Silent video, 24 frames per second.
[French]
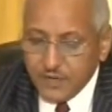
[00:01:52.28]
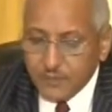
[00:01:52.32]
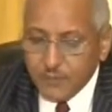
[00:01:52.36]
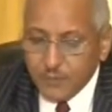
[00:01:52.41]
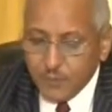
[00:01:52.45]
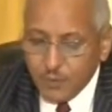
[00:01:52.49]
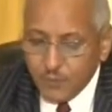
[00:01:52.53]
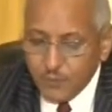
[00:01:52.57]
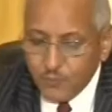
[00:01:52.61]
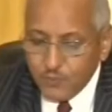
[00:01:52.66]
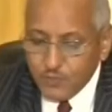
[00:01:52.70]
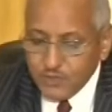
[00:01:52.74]

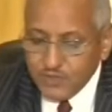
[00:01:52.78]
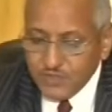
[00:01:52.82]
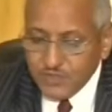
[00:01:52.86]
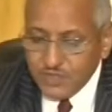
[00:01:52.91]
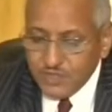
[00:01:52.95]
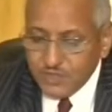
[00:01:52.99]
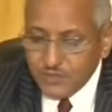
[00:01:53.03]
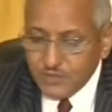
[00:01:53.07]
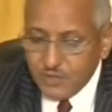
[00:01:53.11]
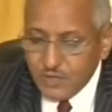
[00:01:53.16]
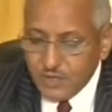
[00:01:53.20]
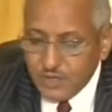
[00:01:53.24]
s'est
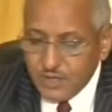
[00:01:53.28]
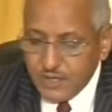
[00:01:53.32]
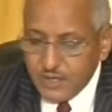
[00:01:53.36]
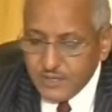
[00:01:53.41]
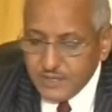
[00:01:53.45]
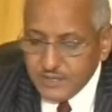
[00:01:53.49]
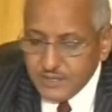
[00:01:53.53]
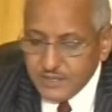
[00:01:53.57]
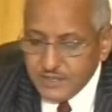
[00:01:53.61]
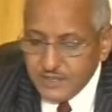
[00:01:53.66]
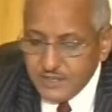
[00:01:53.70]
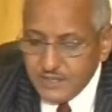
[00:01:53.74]
proposé
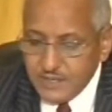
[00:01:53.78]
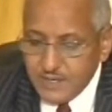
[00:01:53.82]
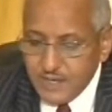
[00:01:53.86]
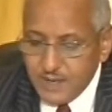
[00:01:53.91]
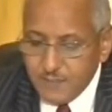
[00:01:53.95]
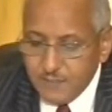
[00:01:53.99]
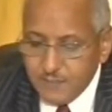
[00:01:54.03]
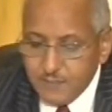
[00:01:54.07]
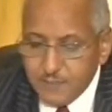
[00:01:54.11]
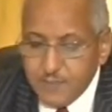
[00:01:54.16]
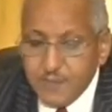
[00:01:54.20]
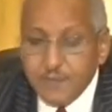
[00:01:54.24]

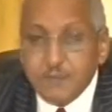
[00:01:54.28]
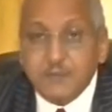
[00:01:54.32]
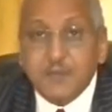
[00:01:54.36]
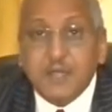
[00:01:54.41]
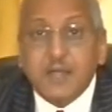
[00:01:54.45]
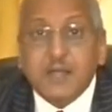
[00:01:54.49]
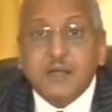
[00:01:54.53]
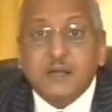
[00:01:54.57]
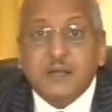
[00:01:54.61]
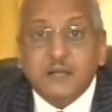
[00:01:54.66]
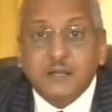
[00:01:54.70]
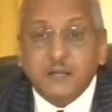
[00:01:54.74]
d'organiser la
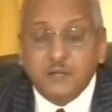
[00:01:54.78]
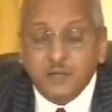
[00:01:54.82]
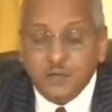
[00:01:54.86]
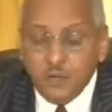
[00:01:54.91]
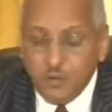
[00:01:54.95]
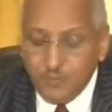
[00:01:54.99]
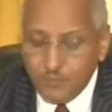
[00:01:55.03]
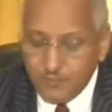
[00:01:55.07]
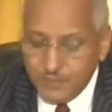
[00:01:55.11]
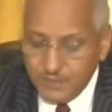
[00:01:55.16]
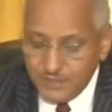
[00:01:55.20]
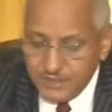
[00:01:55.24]
première
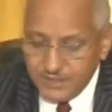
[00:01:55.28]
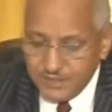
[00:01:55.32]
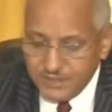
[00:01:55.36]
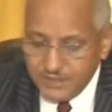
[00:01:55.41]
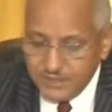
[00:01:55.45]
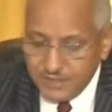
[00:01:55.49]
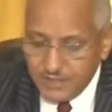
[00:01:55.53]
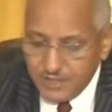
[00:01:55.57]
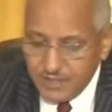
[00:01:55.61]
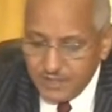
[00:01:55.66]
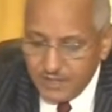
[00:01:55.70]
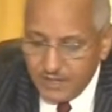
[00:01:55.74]
réunion
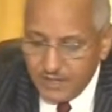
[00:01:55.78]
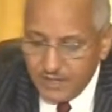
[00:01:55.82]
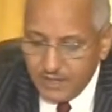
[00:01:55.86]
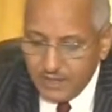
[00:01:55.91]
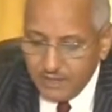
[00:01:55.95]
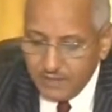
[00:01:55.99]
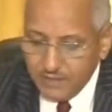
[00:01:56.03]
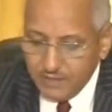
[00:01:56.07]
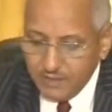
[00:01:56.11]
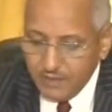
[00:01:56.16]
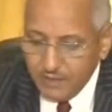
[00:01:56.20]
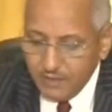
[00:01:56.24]

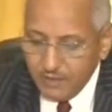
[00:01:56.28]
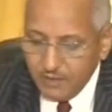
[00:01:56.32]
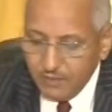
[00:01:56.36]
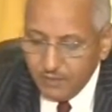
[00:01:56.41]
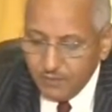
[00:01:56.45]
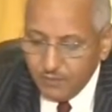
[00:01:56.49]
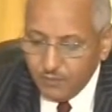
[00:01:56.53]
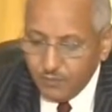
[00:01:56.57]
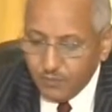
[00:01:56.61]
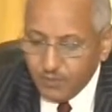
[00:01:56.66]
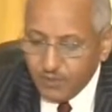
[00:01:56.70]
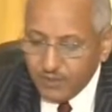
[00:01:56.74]
ministérielle
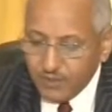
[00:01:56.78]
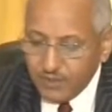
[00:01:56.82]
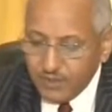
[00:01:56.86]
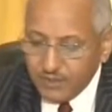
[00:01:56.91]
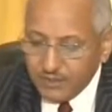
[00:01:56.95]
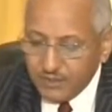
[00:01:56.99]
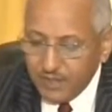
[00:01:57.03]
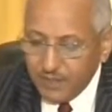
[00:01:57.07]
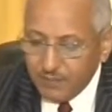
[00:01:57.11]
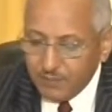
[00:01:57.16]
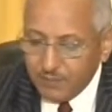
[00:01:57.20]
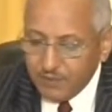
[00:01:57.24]

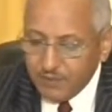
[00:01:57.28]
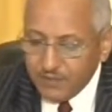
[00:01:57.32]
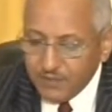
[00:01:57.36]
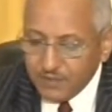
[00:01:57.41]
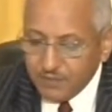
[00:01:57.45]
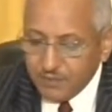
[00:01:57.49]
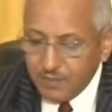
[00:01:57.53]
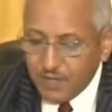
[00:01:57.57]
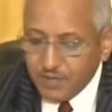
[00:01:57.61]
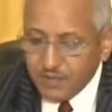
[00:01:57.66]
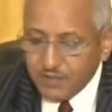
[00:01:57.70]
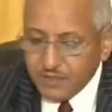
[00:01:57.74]
pour
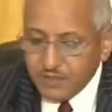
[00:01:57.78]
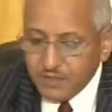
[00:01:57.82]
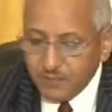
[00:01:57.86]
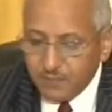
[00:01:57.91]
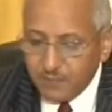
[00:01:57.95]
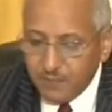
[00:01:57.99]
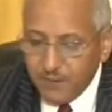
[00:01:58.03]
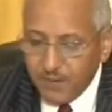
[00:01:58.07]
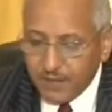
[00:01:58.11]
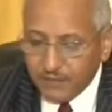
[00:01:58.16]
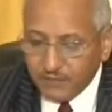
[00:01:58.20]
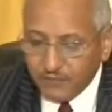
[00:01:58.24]
l'établissement
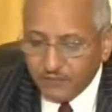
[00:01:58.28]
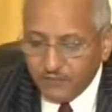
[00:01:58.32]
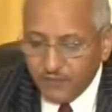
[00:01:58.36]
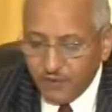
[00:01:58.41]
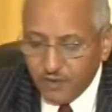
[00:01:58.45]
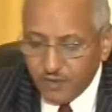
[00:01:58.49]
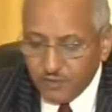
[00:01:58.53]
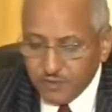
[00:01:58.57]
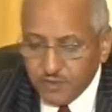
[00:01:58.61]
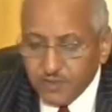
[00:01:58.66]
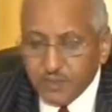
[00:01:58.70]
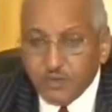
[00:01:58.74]
d'une
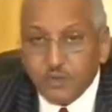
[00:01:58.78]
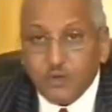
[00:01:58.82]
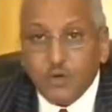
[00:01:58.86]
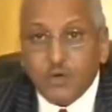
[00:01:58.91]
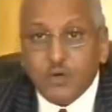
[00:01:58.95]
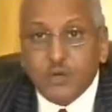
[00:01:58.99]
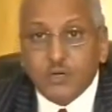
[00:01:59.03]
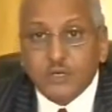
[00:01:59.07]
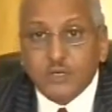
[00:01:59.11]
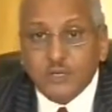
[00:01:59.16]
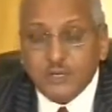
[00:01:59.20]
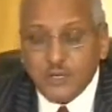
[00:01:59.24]
plateforme
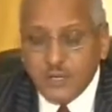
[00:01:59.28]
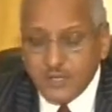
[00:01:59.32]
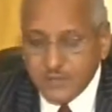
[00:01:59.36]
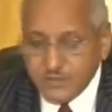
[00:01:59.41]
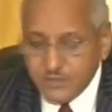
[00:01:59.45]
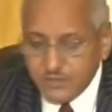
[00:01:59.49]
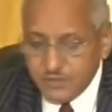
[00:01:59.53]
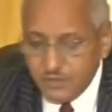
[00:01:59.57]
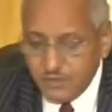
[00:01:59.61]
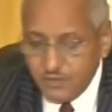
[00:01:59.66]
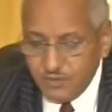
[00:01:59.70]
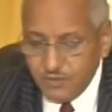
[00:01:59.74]
de
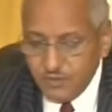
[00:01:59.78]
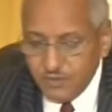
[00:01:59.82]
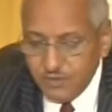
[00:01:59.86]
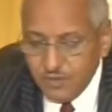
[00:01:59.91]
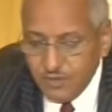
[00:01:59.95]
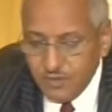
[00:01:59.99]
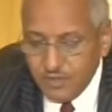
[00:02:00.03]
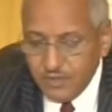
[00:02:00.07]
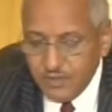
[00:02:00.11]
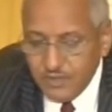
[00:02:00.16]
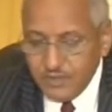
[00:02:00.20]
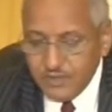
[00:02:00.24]

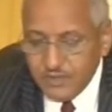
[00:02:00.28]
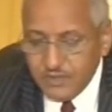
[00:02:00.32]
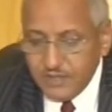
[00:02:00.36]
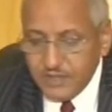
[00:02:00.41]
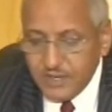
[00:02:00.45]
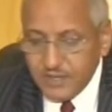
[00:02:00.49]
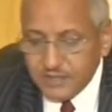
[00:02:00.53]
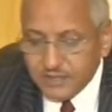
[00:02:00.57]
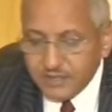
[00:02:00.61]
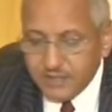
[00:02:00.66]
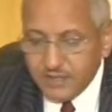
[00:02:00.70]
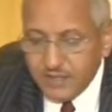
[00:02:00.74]
coordination
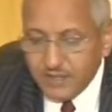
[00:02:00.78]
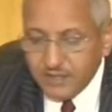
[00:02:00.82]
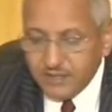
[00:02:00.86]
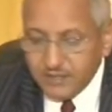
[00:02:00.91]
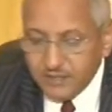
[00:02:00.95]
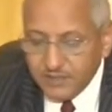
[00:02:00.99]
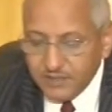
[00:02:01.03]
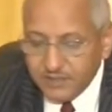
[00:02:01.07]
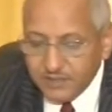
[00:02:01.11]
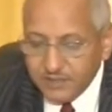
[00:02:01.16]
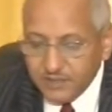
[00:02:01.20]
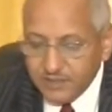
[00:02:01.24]
de la
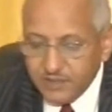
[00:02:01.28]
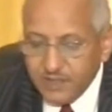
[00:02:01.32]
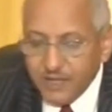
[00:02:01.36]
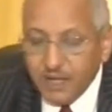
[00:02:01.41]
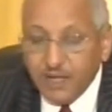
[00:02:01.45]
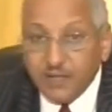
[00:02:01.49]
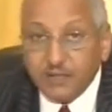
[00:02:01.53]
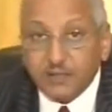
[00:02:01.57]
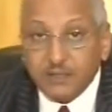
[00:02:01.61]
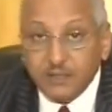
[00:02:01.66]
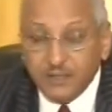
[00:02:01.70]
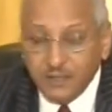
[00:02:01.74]

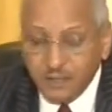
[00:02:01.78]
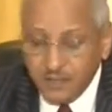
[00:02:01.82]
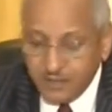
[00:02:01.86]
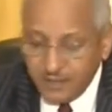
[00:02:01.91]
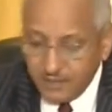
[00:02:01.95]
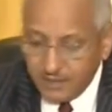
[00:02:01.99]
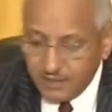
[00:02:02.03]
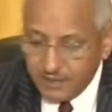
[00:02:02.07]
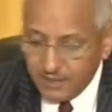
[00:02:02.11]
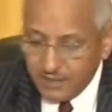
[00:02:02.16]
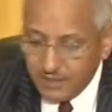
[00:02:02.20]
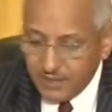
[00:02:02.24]
stratégie
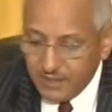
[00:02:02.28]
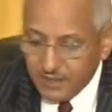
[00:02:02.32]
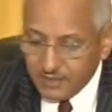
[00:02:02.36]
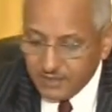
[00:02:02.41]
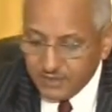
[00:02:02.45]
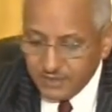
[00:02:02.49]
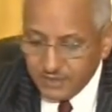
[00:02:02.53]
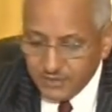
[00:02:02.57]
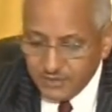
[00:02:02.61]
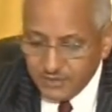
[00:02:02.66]
intégrée des